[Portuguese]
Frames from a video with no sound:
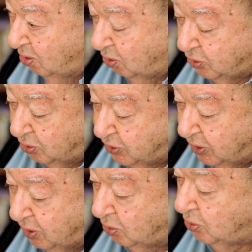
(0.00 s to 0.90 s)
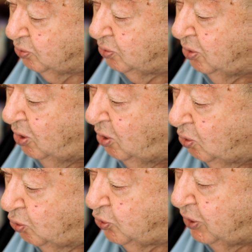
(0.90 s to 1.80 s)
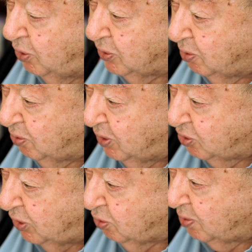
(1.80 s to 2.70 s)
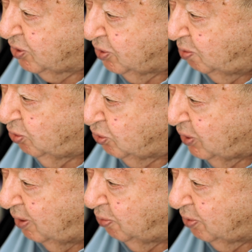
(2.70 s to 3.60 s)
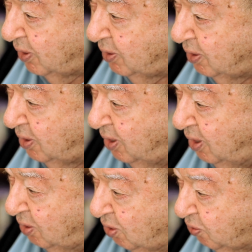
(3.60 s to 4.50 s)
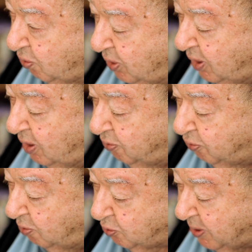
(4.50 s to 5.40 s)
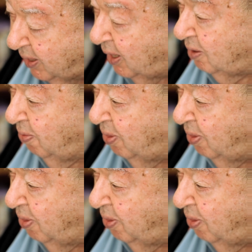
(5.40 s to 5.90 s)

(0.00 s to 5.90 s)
Onde eu tinha um, um, tio que vivia já no Brasil há muito tempo, né? E, nós, e fomos para lá.